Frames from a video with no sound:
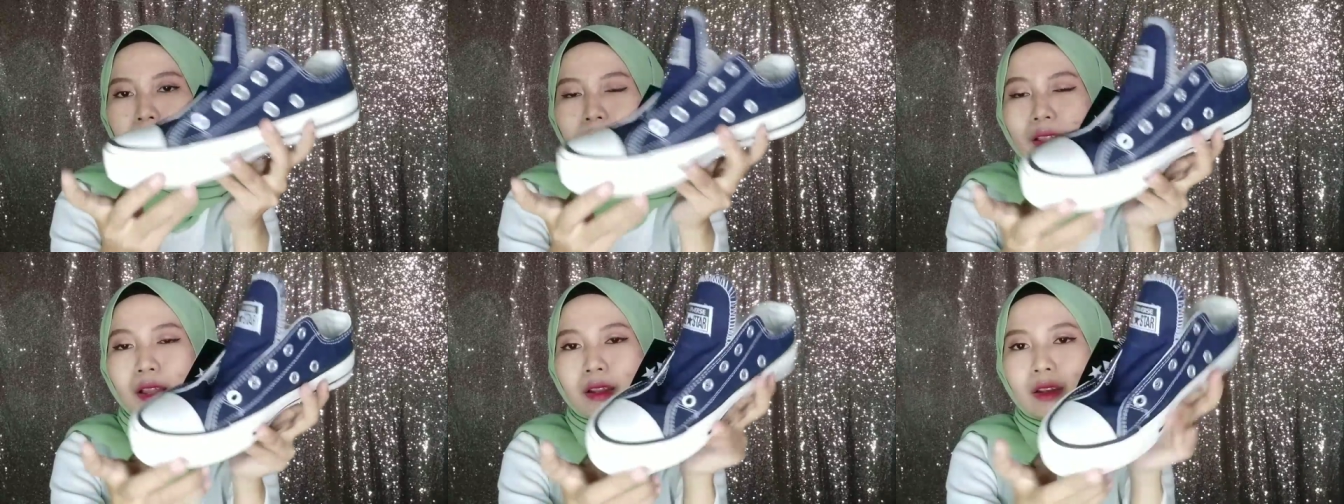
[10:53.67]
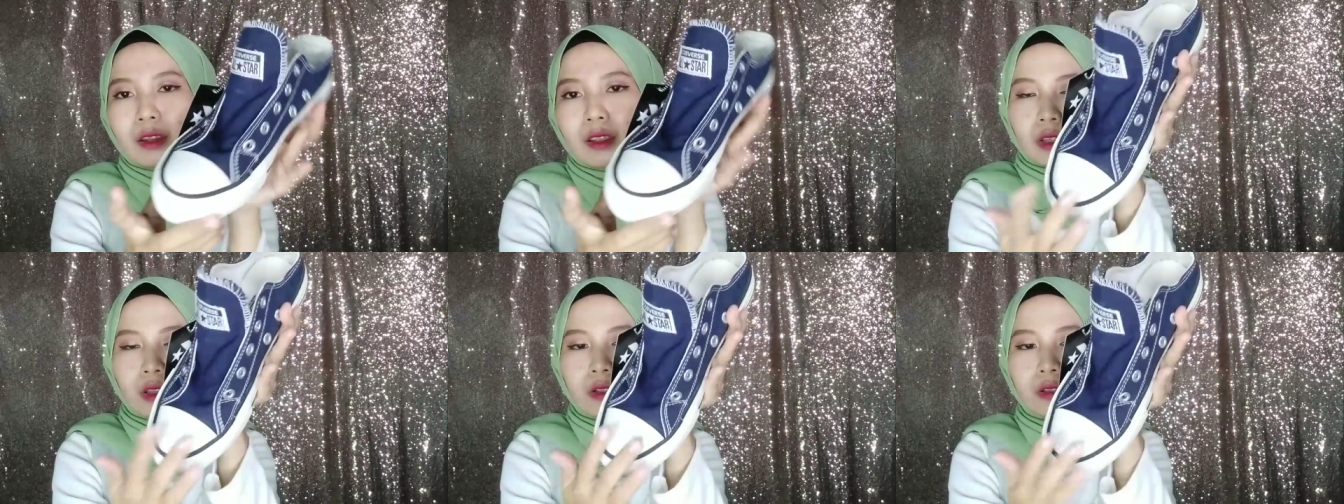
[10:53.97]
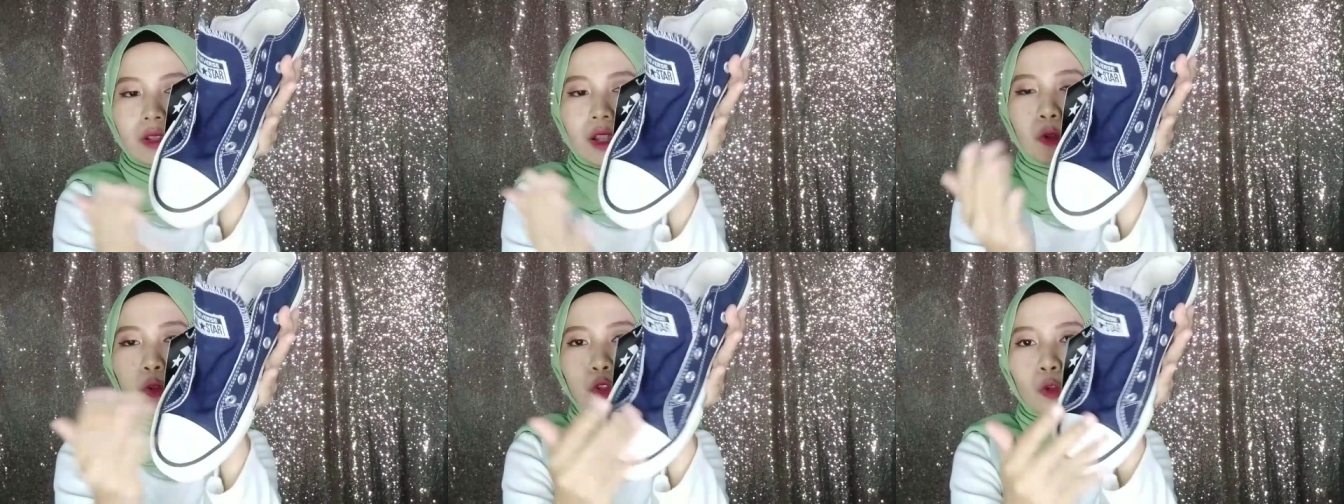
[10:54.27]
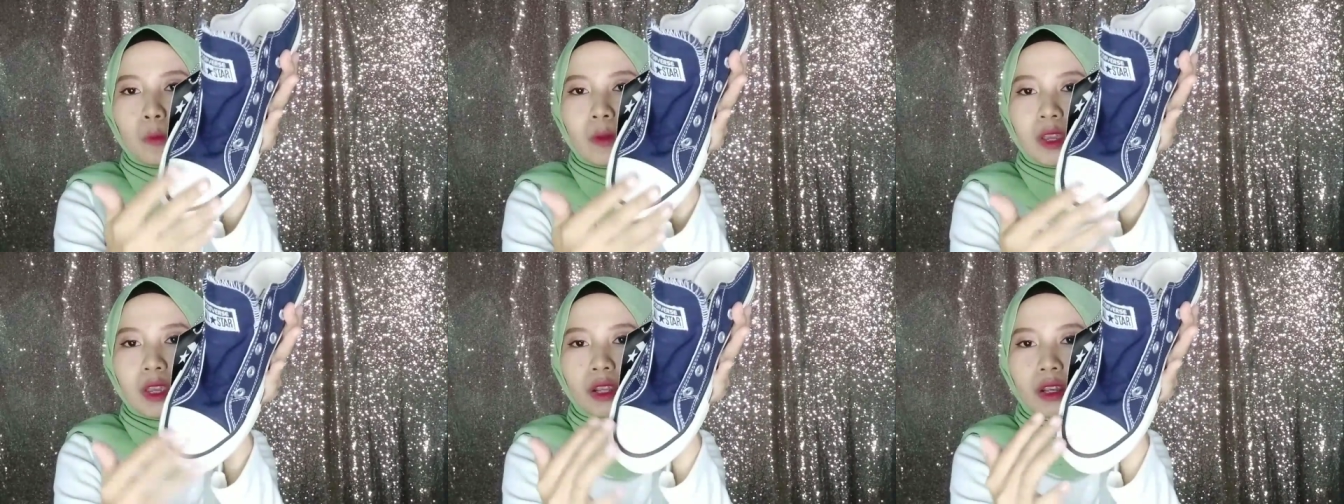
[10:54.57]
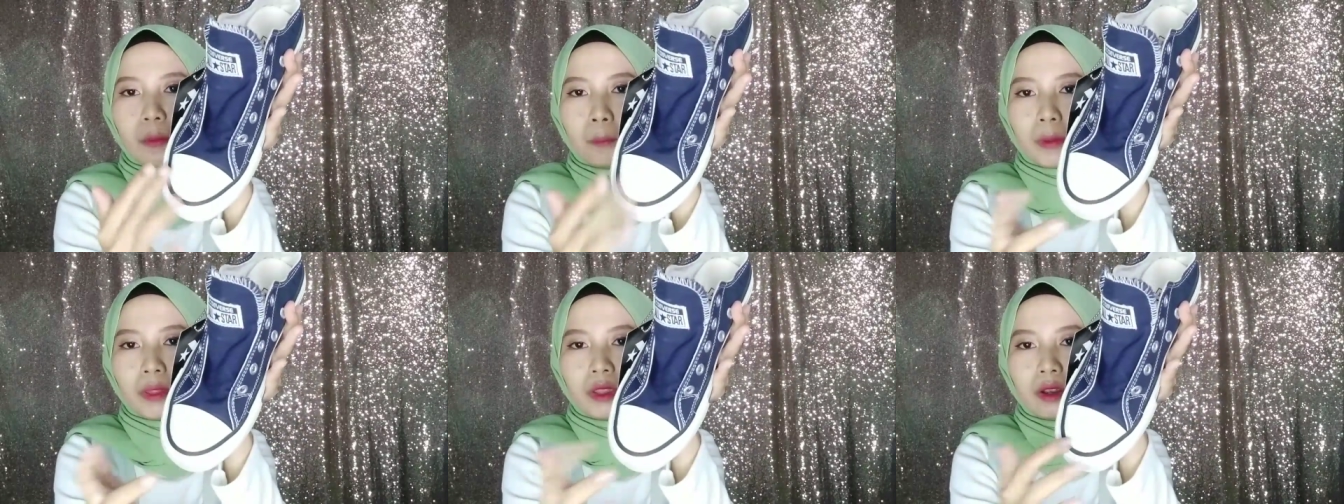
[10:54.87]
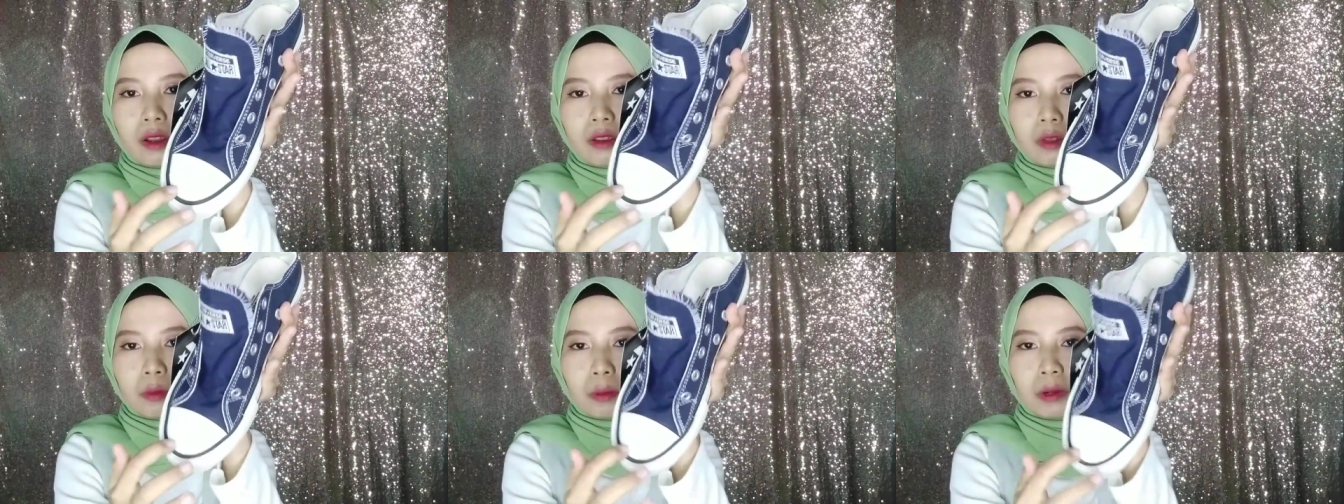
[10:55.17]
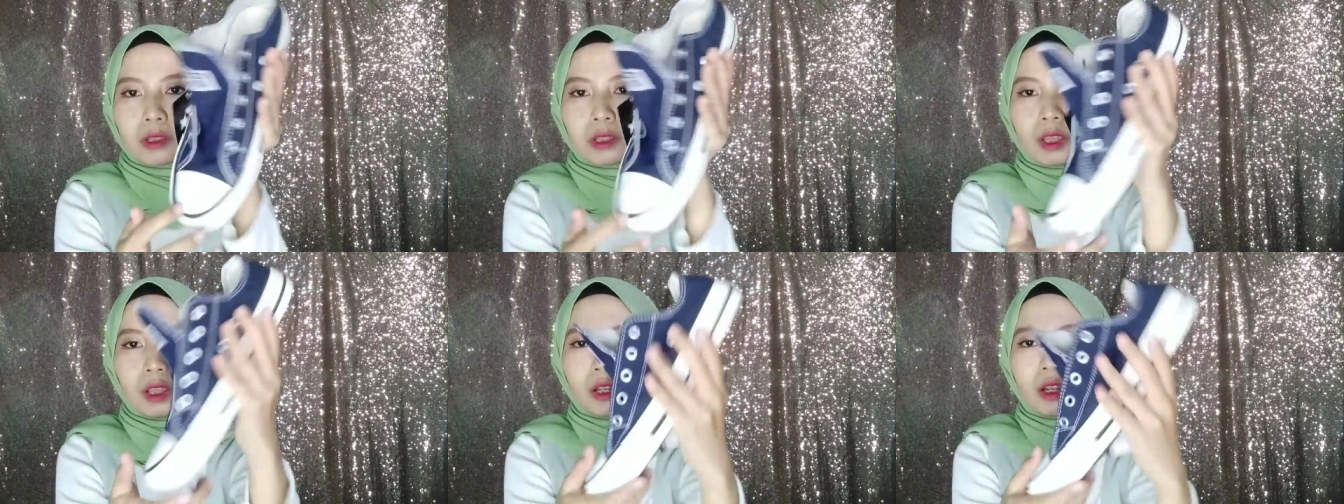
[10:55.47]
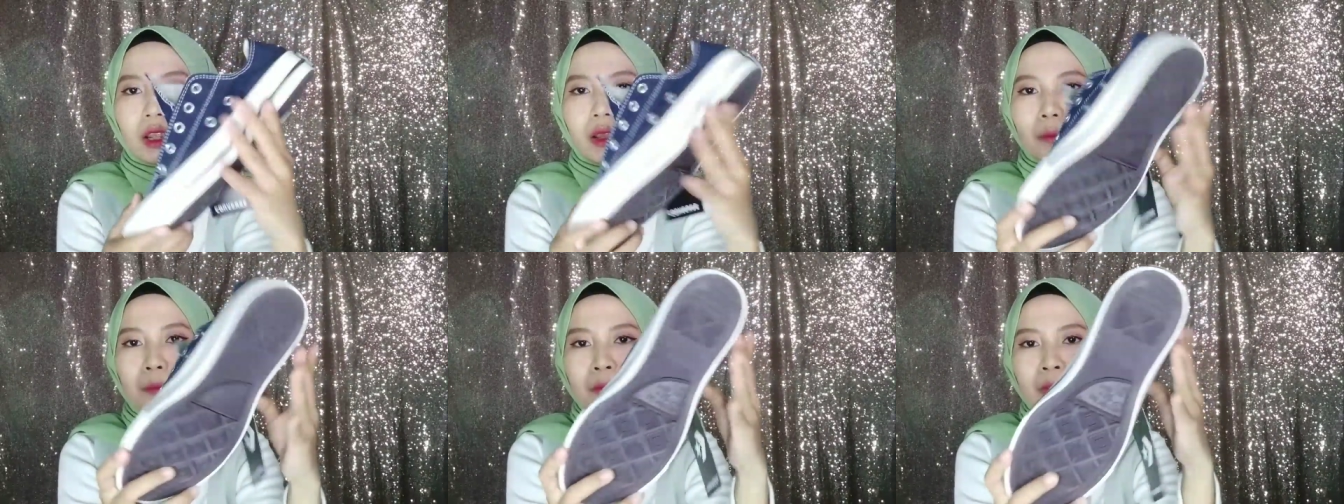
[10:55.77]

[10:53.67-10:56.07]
yang tadi dan untuk bagian depannya dia seperti ini